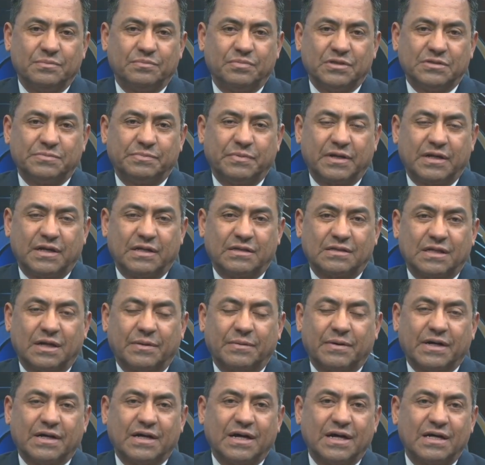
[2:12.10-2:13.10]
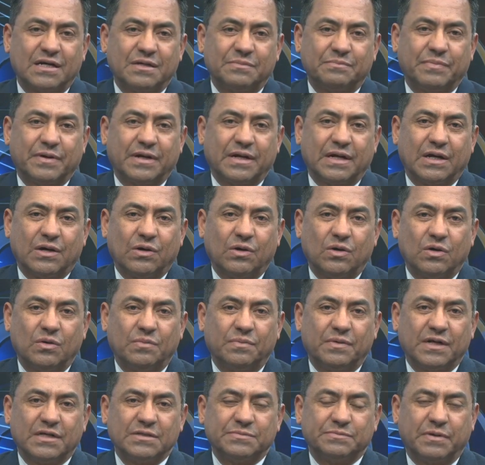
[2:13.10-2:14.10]
pues para trabajar, para
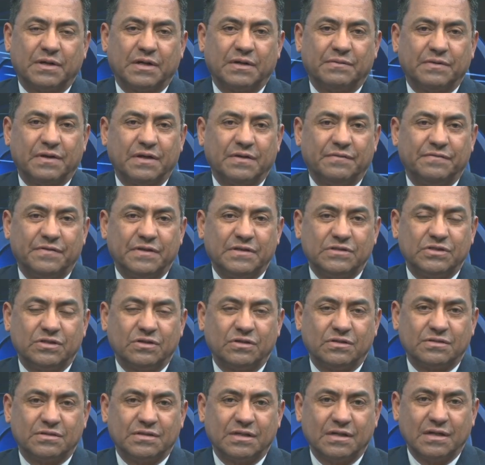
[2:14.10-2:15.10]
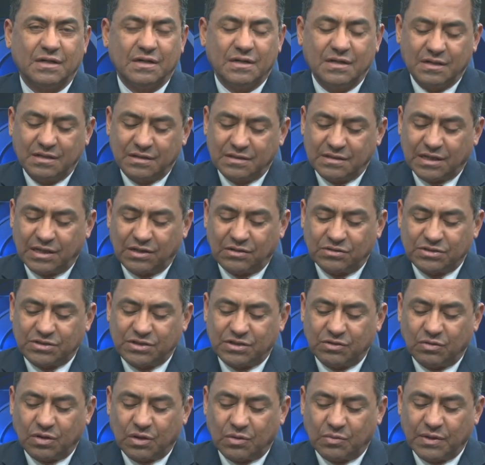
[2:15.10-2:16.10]
obras, para beneficios de los
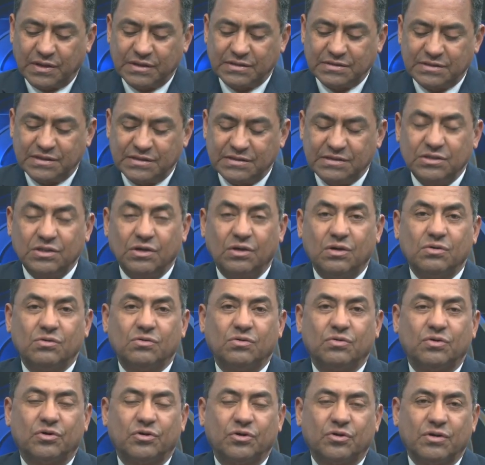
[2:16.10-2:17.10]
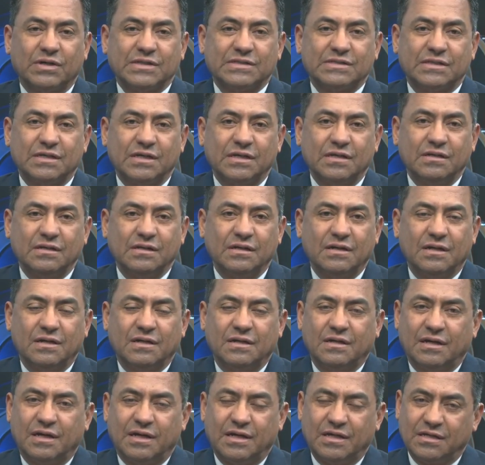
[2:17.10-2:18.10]
chihuahuenses, no ocurrió así
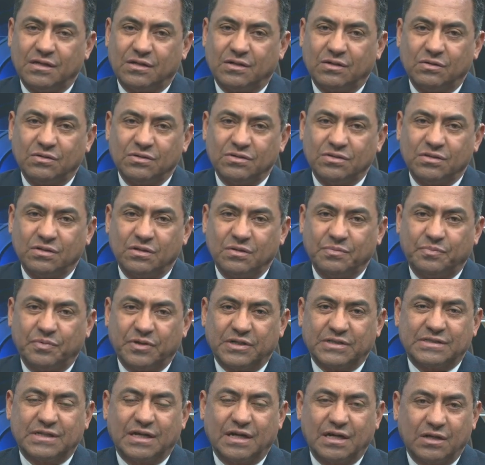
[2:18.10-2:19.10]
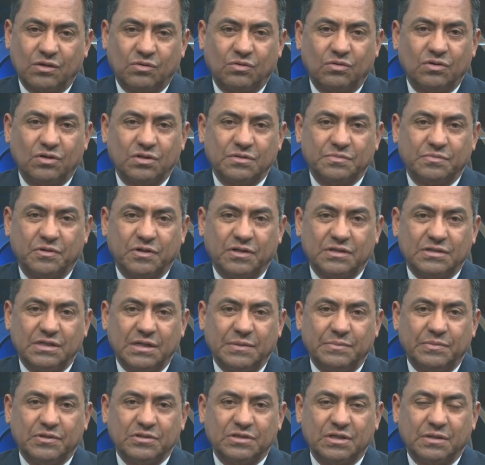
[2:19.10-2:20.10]
e incluso pues a algunos
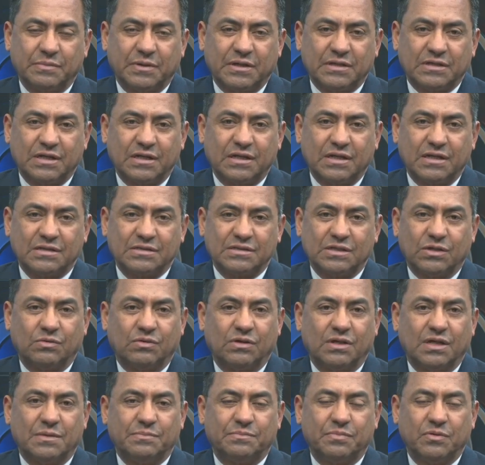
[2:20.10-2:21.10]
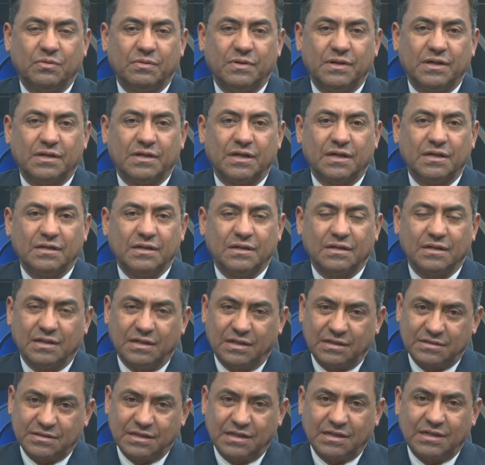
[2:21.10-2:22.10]
municipios en materia de seguridad pública,
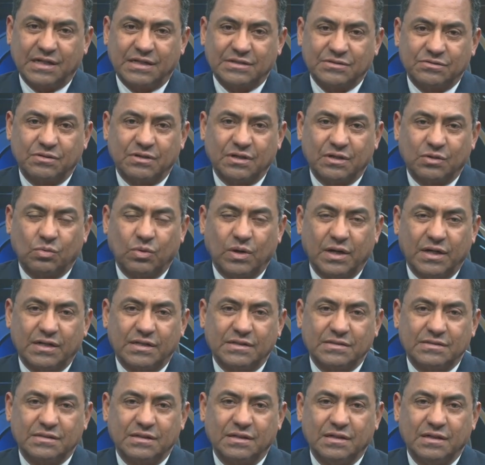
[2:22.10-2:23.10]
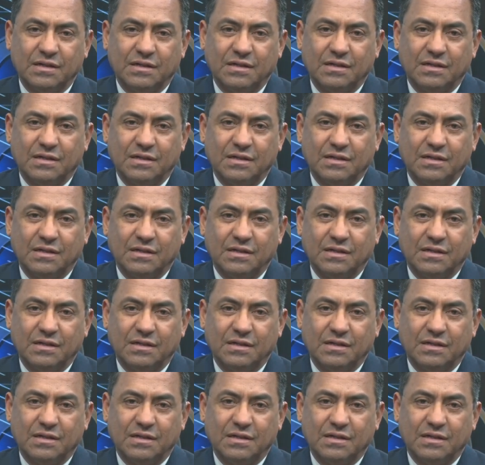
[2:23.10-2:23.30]
es el caso de Juárez,